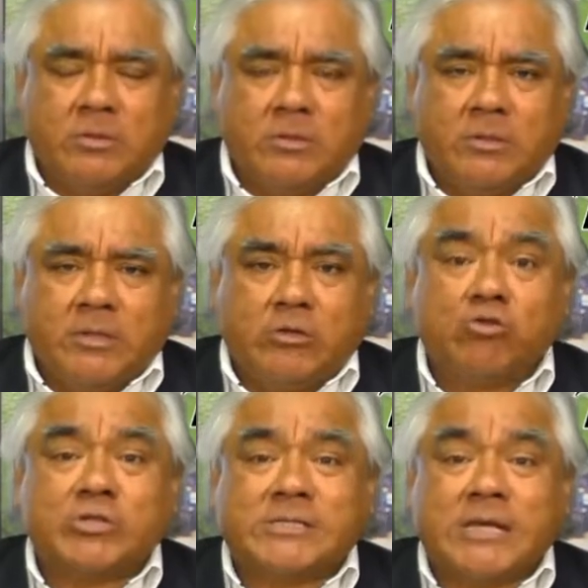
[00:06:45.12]

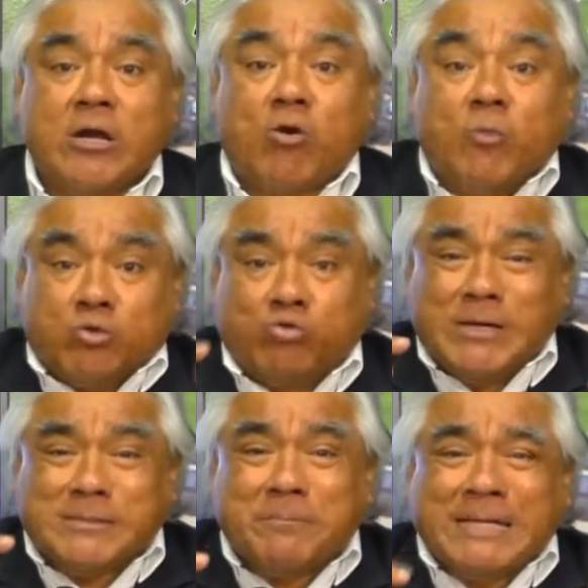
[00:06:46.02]
Entonces, como tú
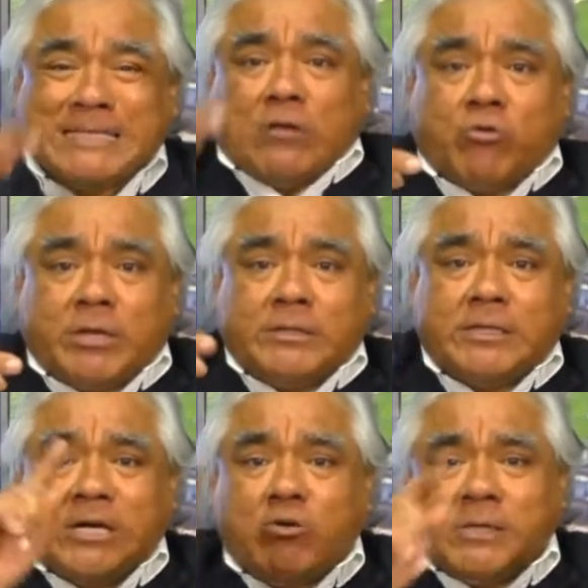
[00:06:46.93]
has matado gente,
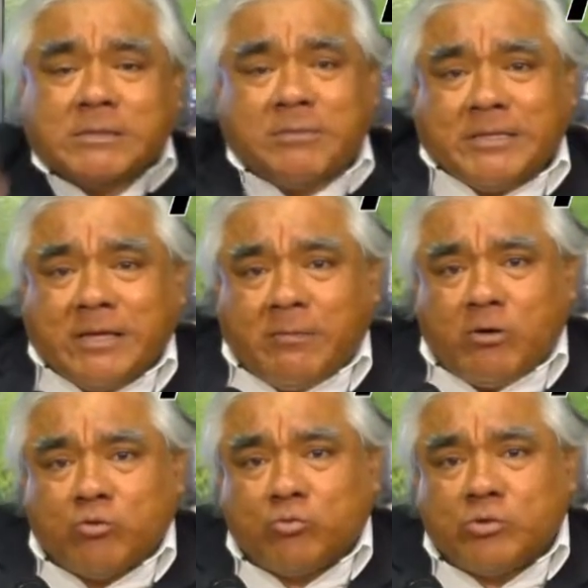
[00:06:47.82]
ya no vas a meter la mano
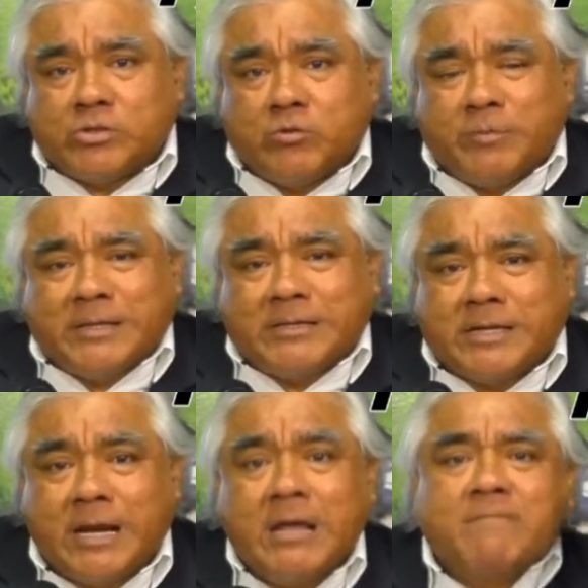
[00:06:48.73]
a tu bolsillo para
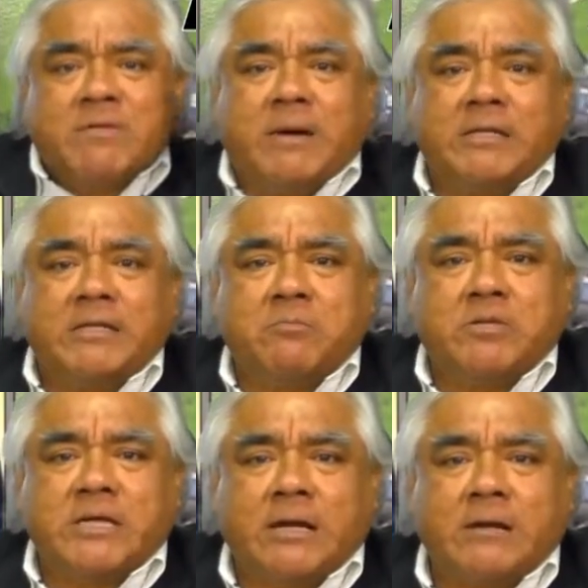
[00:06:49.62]
enterrar ni para
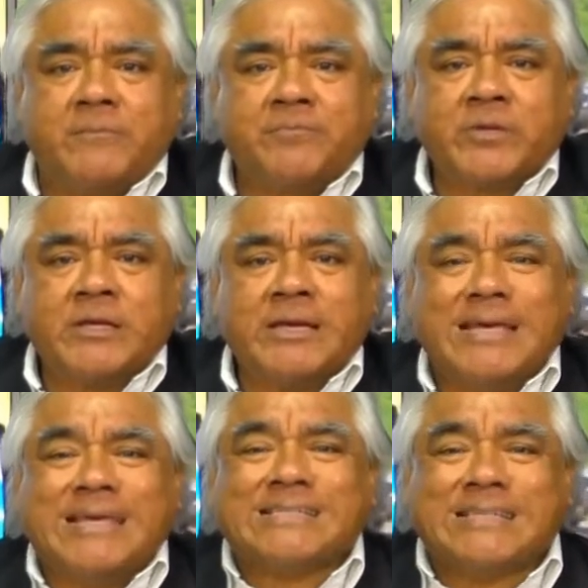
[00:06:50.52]
indemnizar.
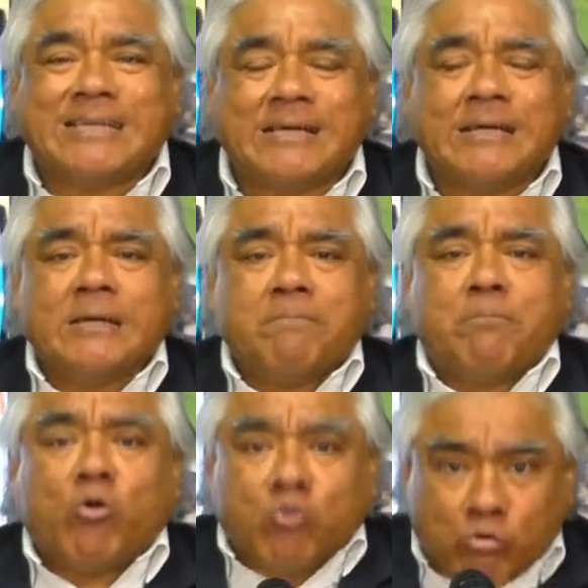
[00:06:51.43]
Este
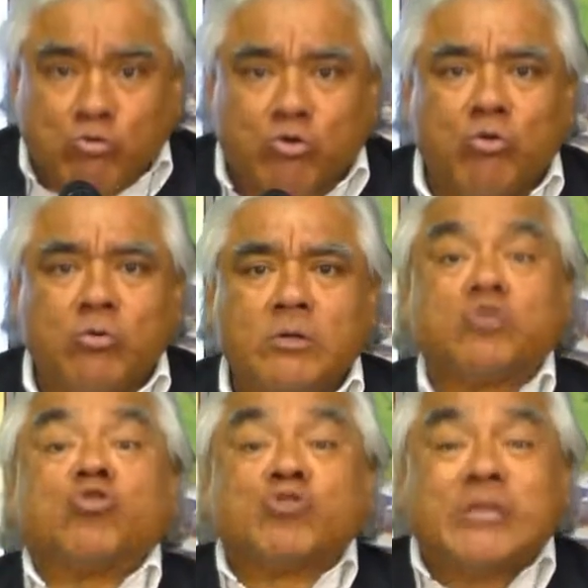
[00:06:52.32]
producto
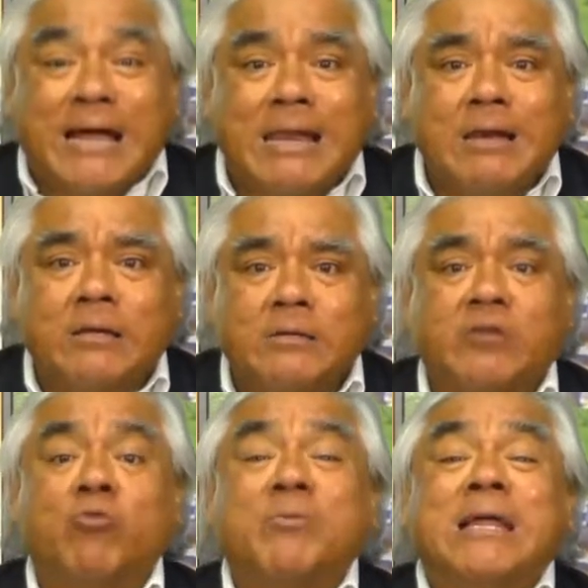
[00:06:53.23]
social
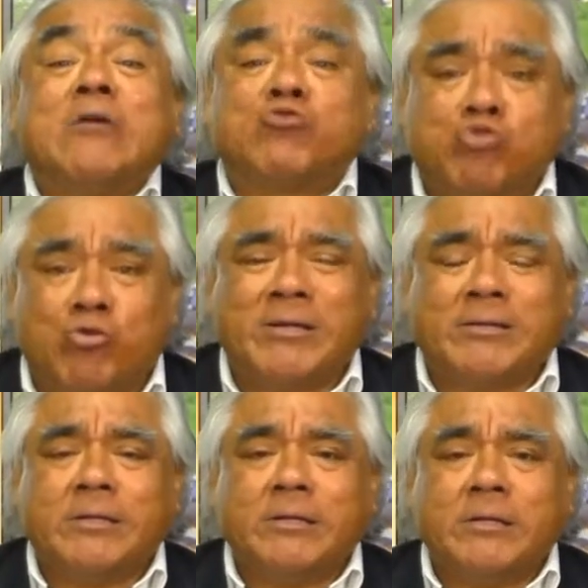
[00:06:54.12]
denominado
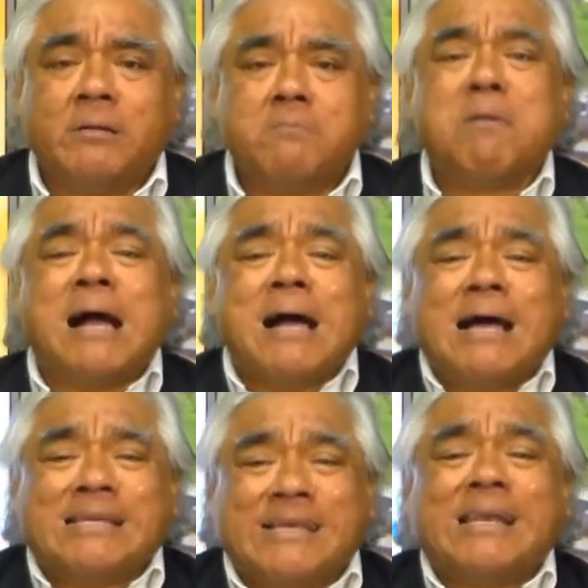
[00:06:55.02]
SOAT va a
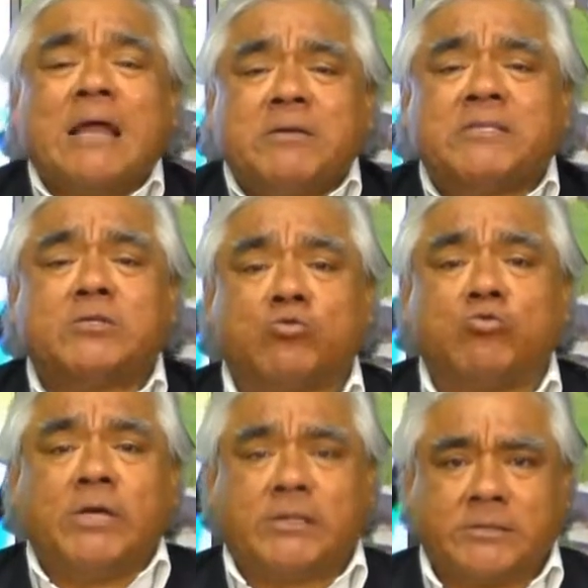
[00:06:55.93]
hacer las veces
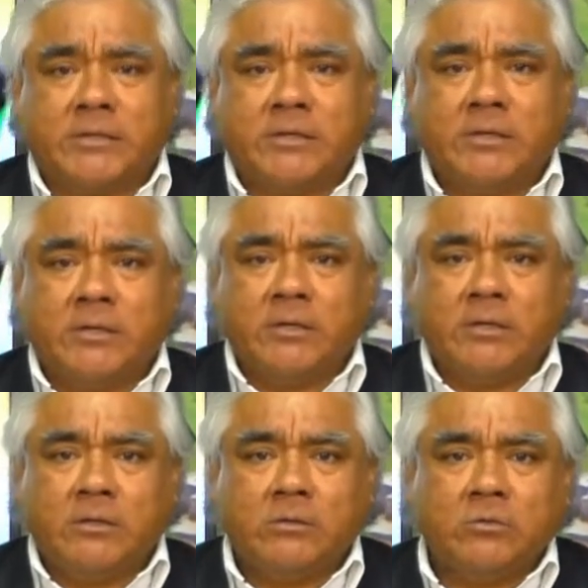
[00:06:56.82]
tuyas
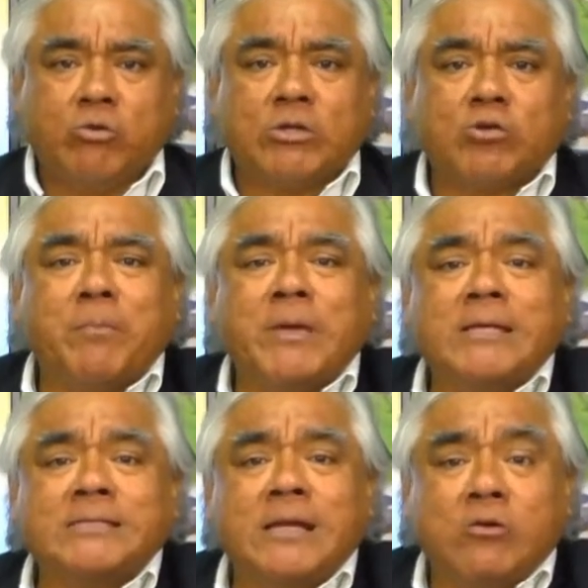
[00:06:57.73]
Tú
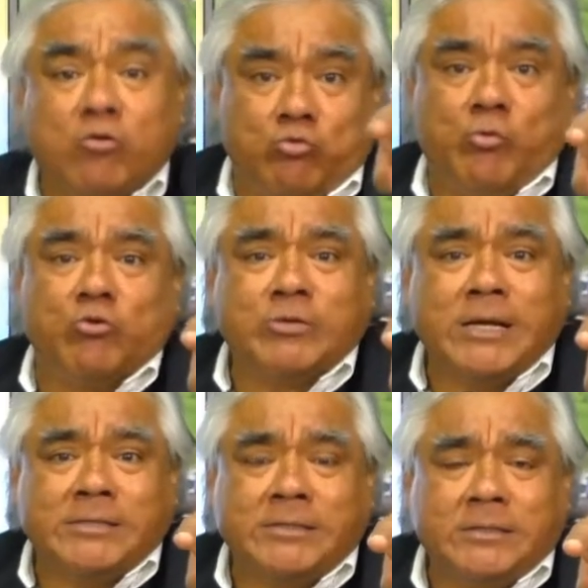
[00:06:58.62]
atropellas a alguien con tu
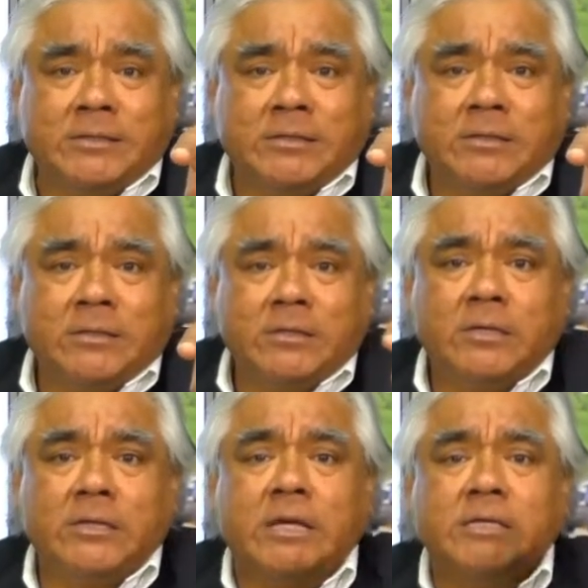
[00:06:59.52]
mototaxi
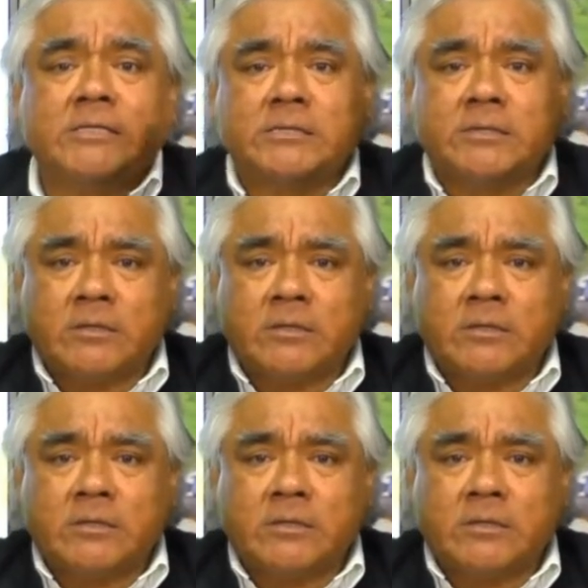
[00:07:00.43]
y le dices,